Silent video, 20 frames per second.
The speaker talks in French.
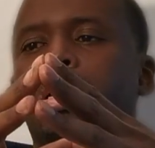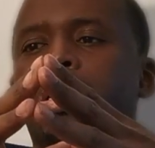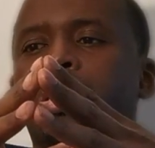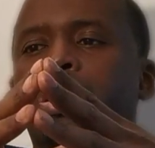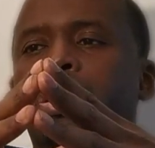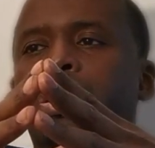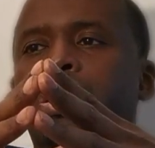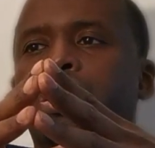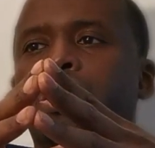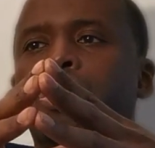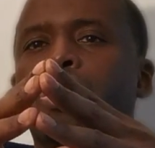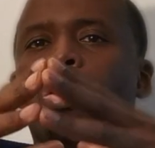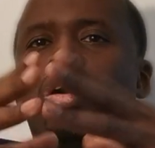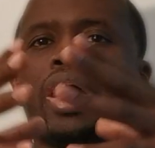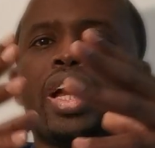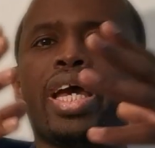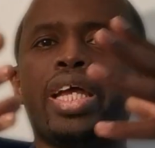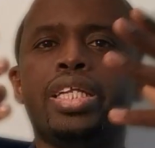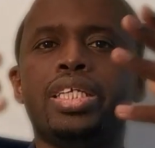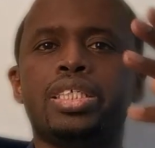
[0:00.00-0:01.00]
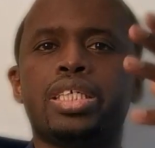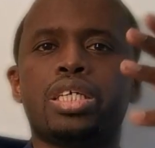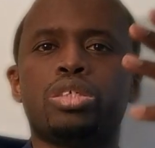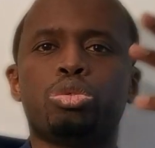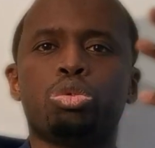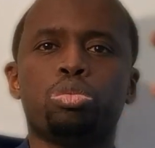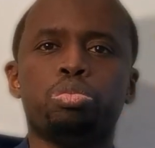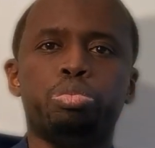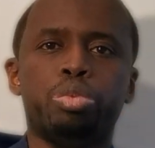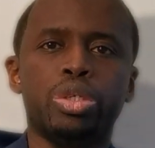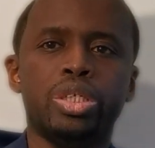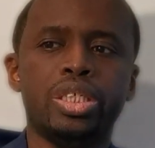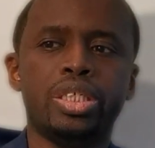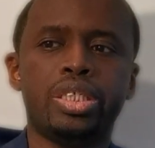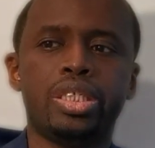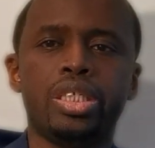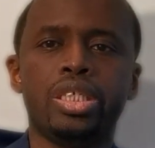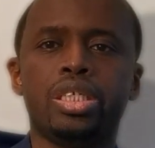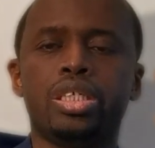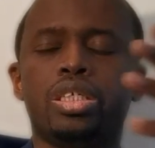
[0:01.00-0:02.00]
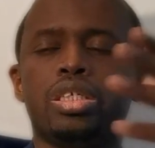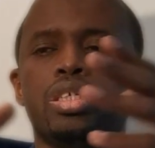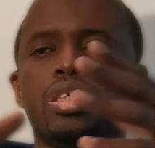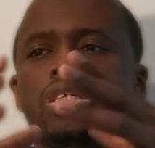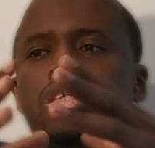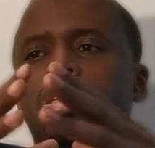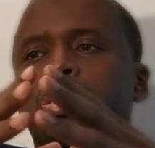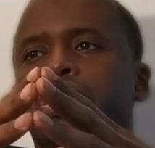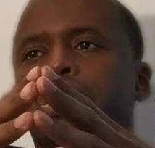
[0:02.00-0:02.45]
euh, l'organisation politique,